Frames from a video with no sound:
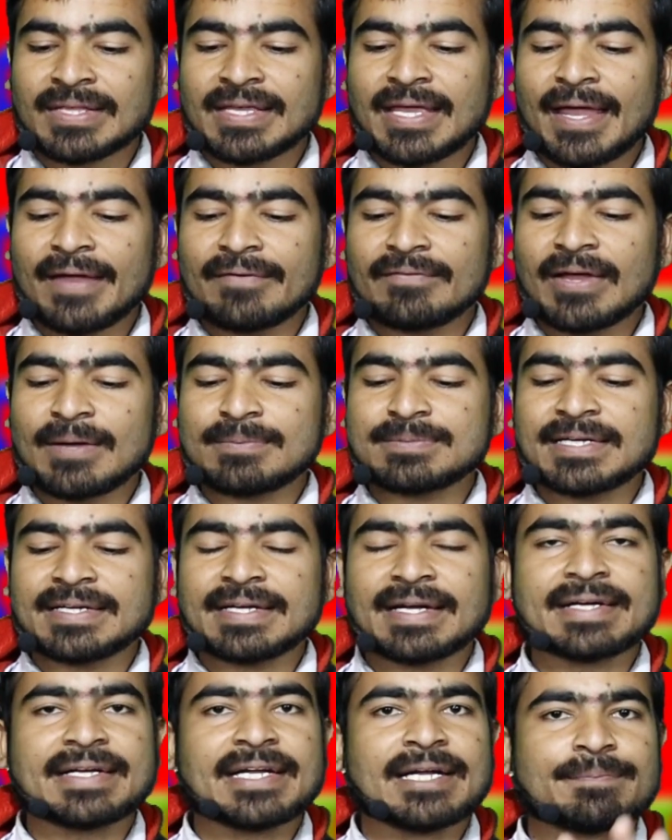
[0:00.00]
ये
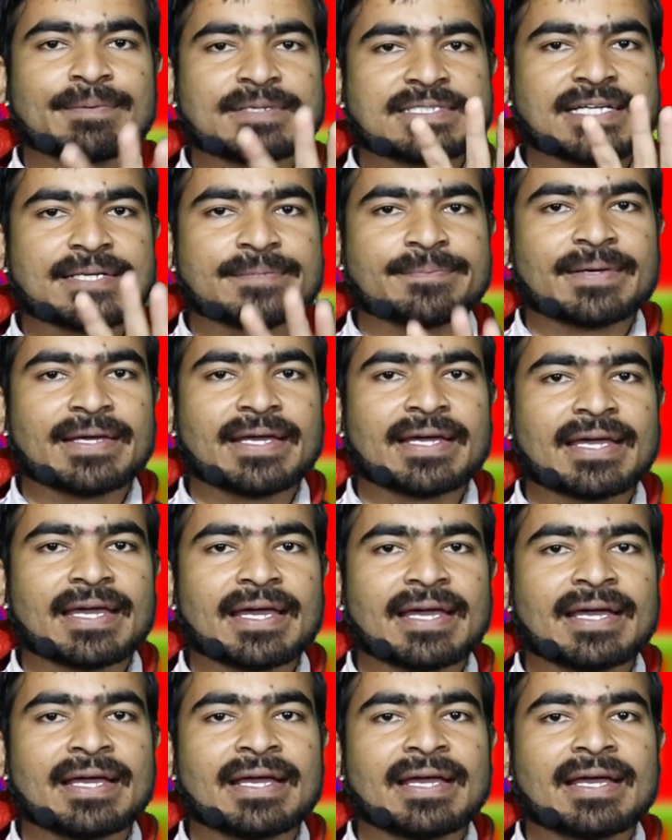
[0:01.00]
वेबसाइट हंड्रेड परसेंट फेक
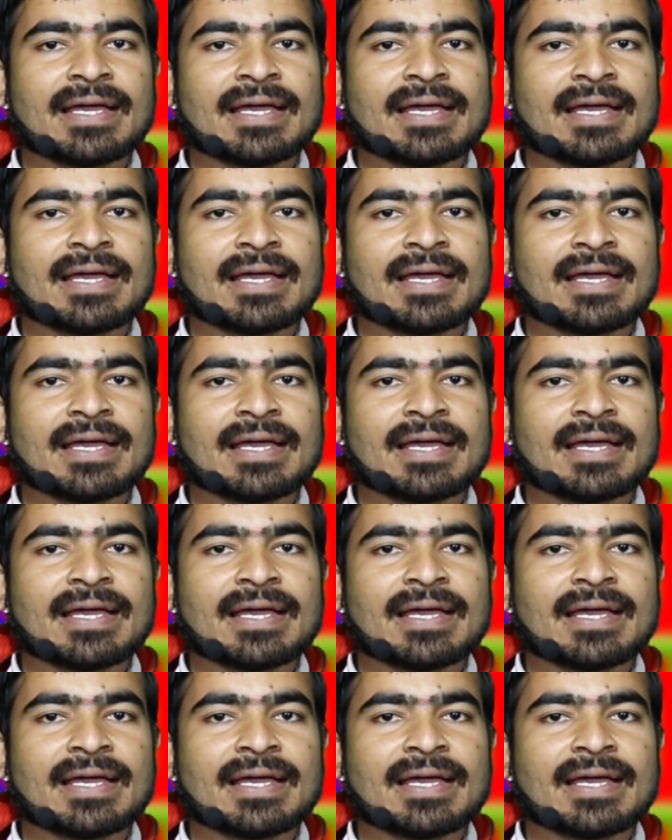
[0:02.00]
है